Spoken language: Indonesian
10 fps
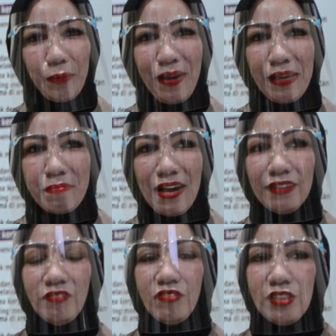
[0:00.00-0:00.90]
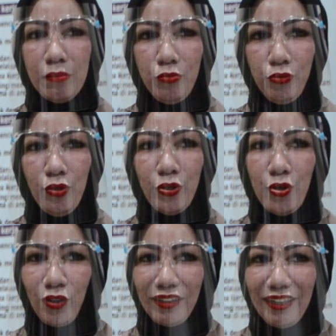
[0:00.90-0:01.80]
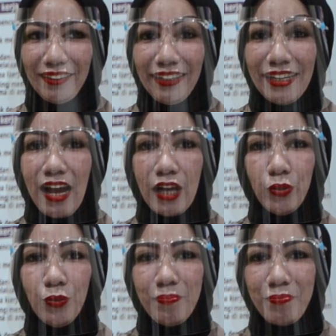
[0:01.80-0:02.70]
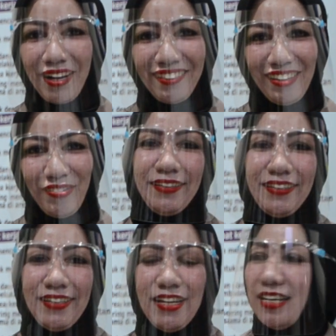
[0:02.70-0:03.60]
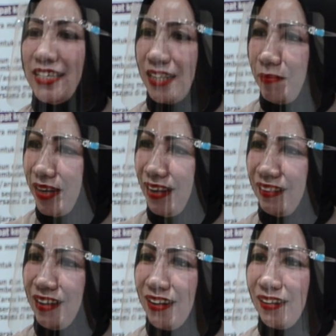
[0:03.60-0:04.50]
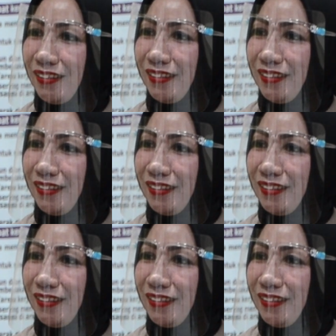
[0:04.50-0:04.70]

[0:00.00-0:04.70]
Palembang, Ibu Dr. Tria Ayu Pratiwi. Selamat datang,